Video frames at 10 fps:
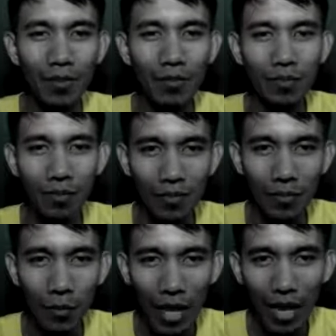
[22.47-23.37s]

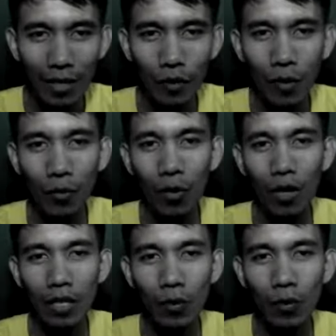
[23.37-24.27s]
um,
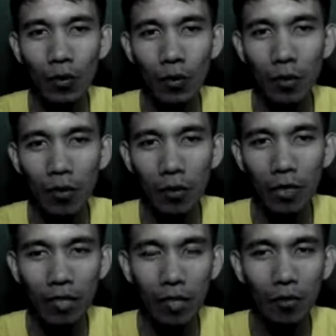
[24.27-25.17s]
unahan ko na po, ang
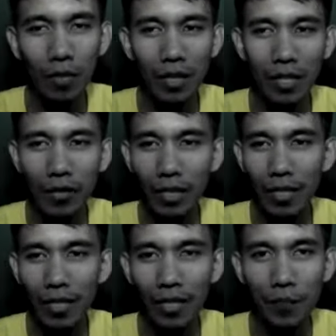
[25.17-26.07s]
tinutukoy po na unang
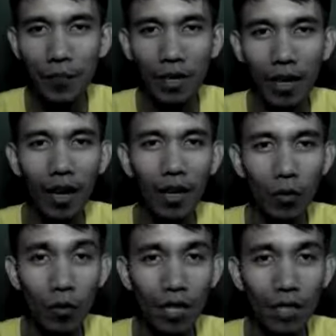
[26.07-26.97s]
tagumpay dito ay
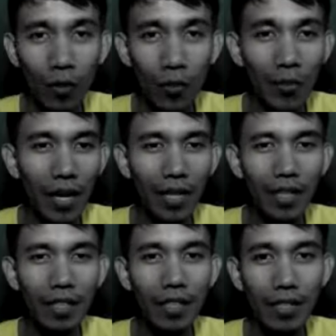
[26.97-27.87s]
ang unang
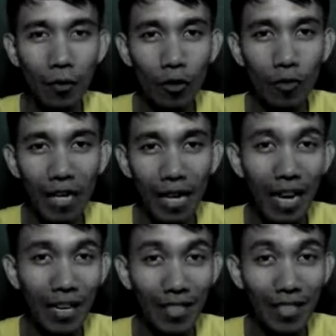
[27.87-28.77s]
tagumpay ni
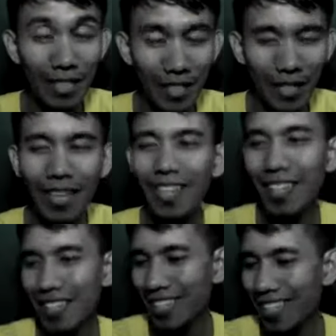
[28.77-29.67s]
Saul bilang hari ng
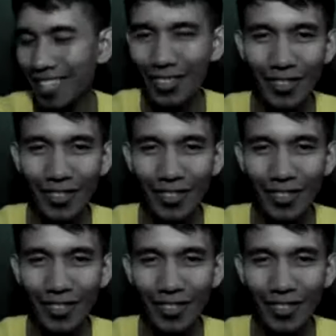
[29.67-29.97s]
Israel